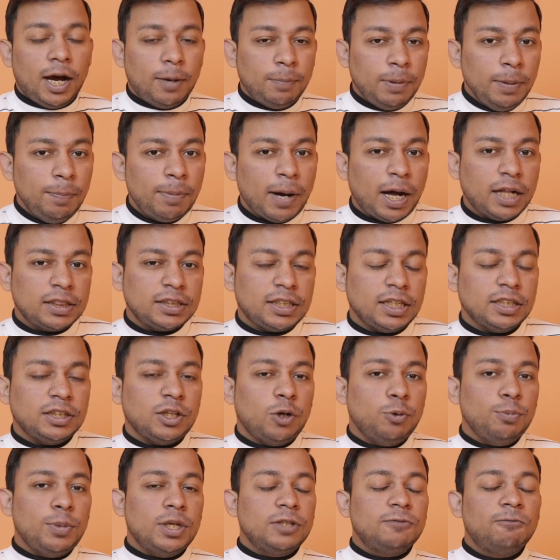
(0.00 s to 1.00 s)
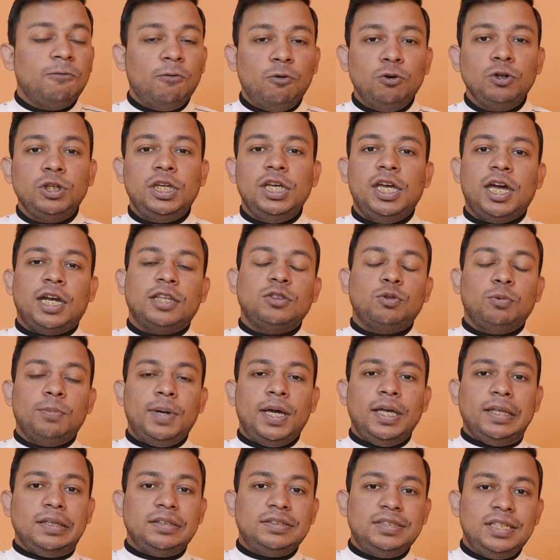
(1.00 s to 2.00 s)
अभी बात करता हूँ मैं इस फ़ोन की यार तो
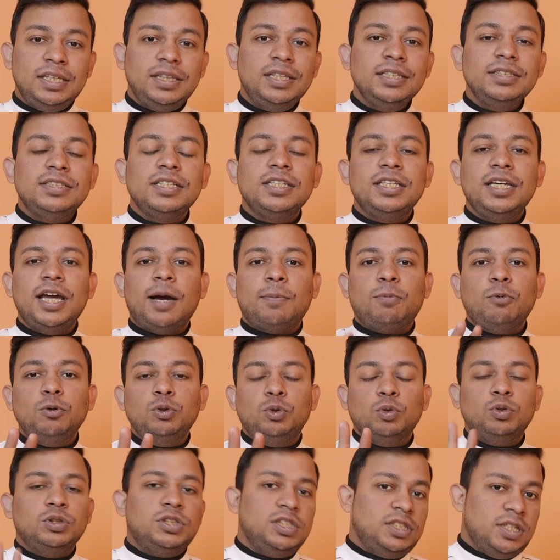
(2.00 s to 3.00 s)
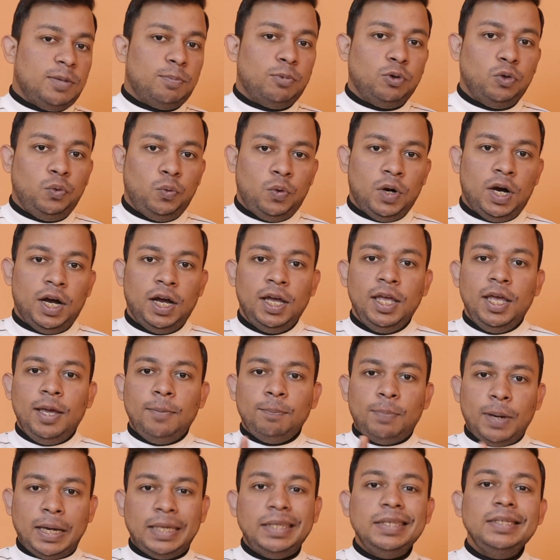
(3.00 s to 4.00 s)
मैं सीधी सीधी आपको दो चीज़ें बोलूँगा
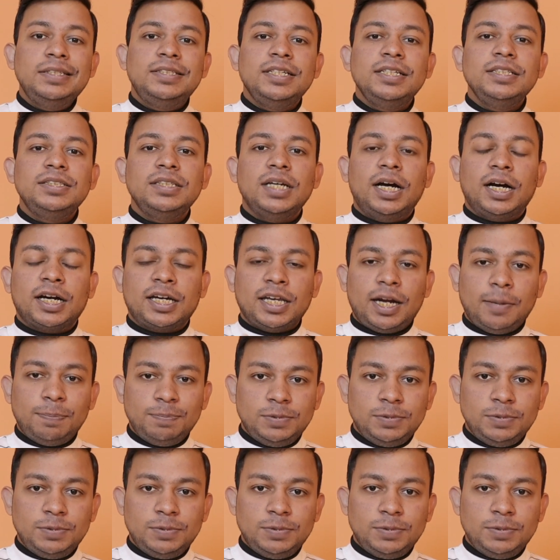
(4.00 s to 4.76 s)
पहली चीज़ अगर